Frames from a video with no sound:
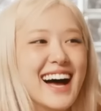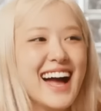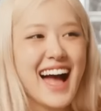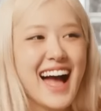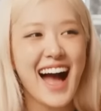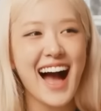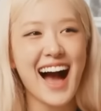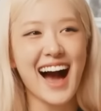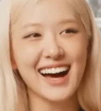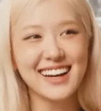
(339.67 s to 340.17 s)
có fan
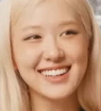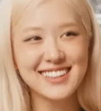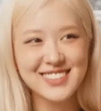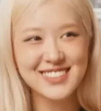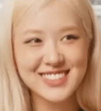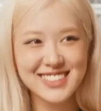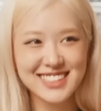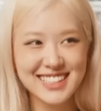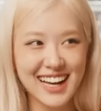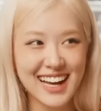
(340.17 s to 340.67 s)
nào mong muốn
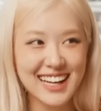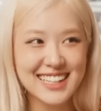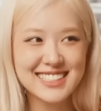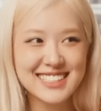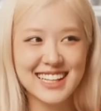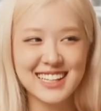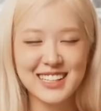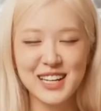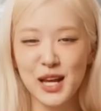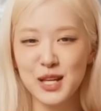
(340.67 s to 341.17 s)
sở hữu một
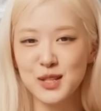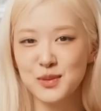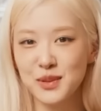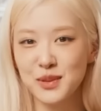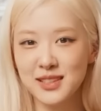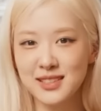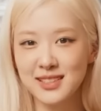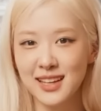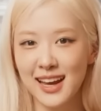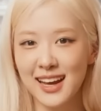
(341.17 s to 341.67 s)
bản cho riêng mình
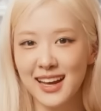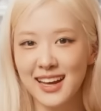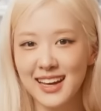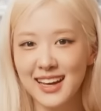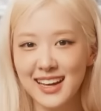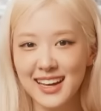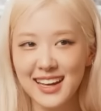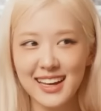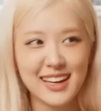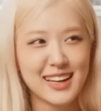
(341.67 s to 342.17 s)
không nào?